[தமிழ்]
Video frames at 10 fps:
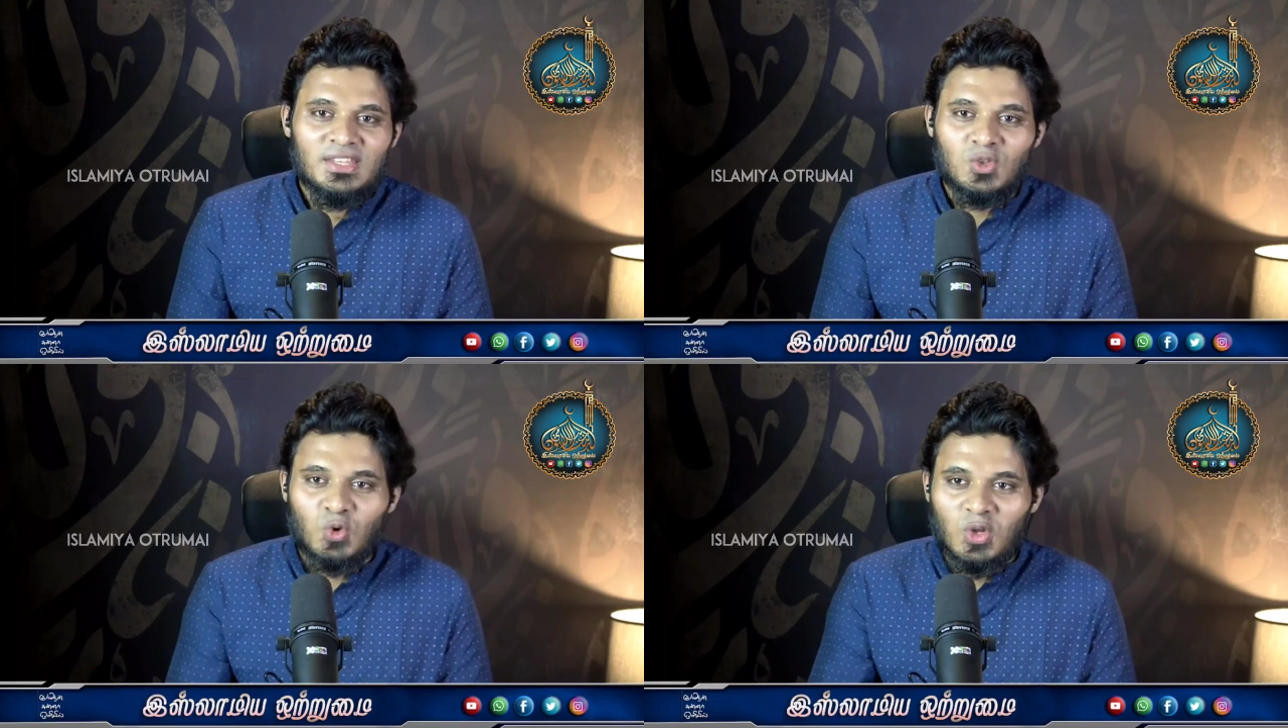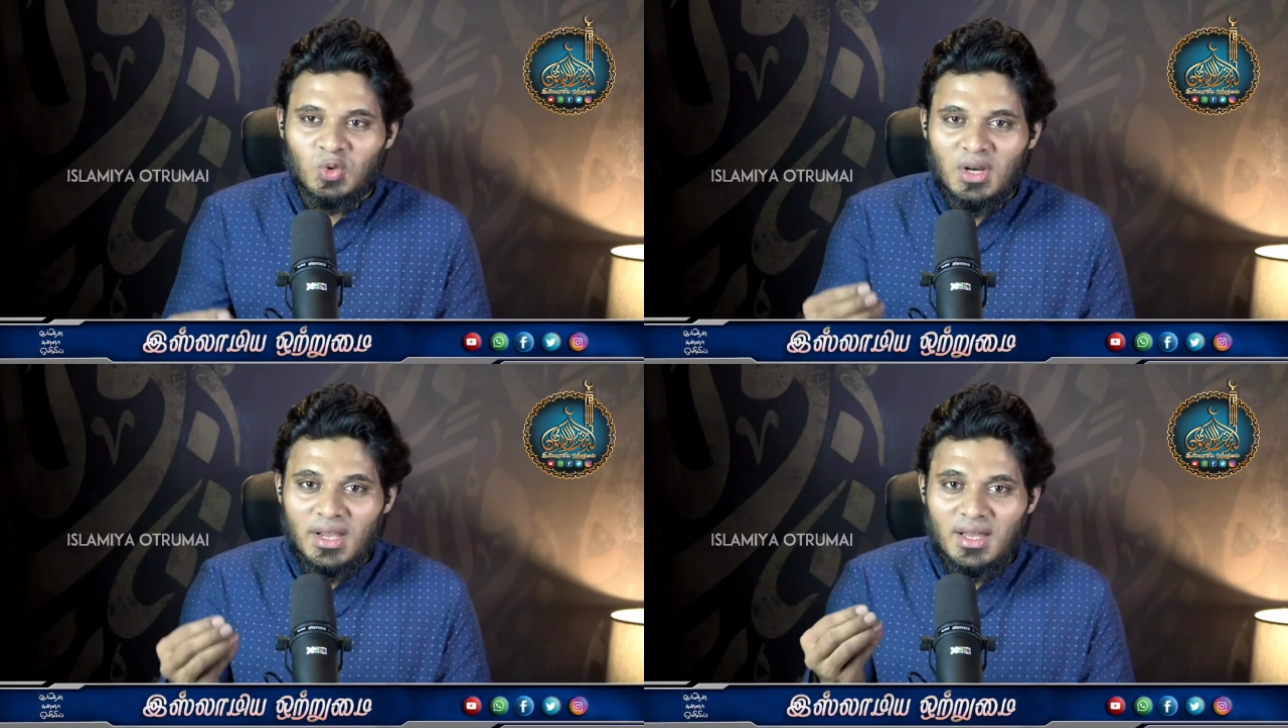இந்த
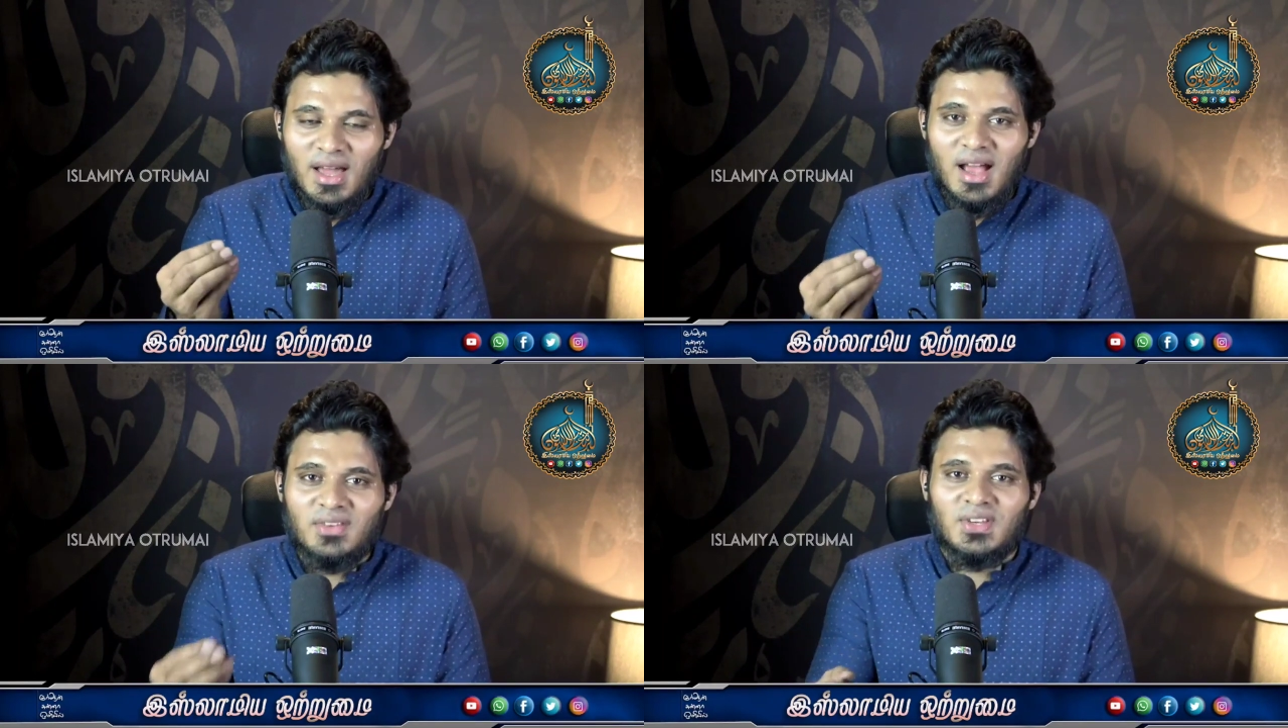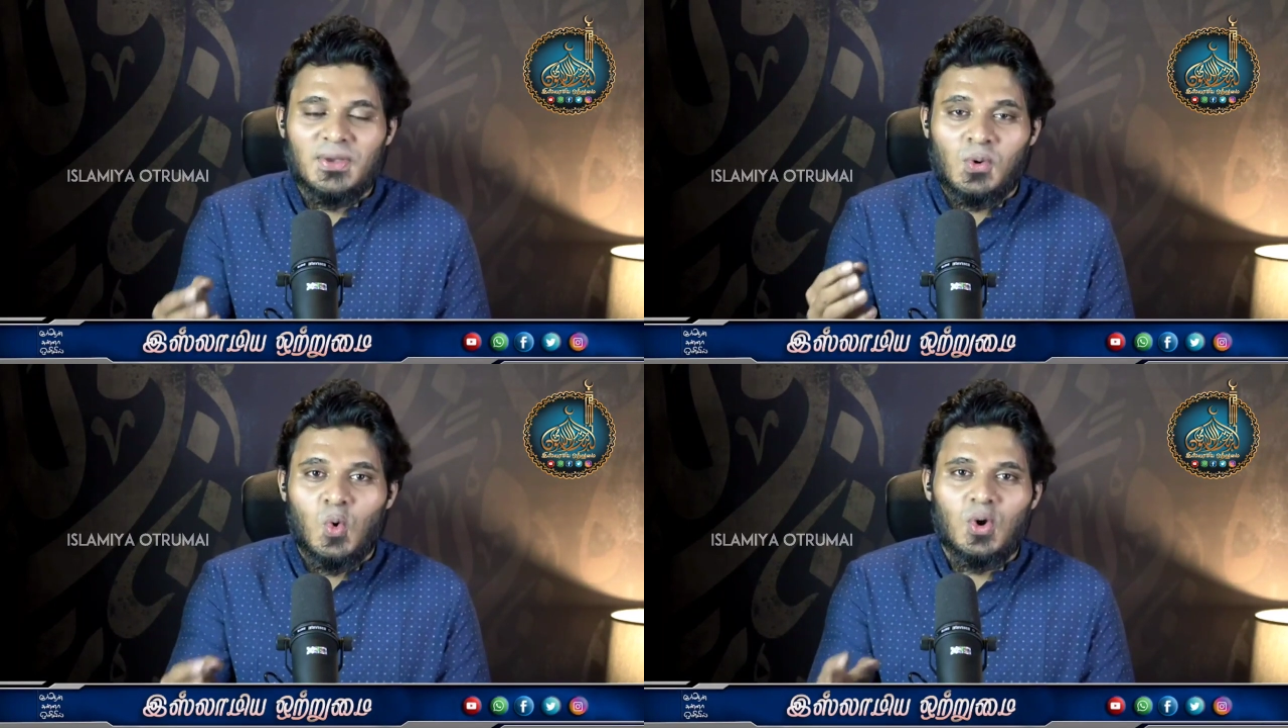சூரத்துல்
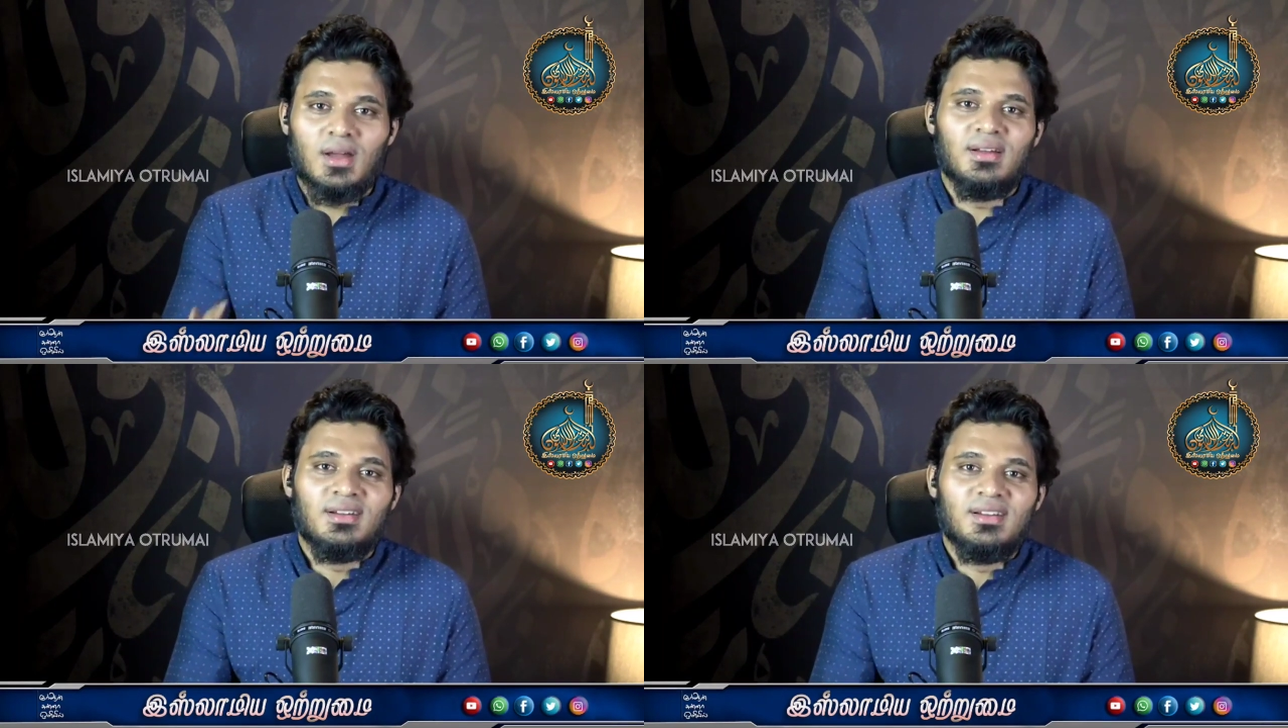இஹ்லாஸை கூட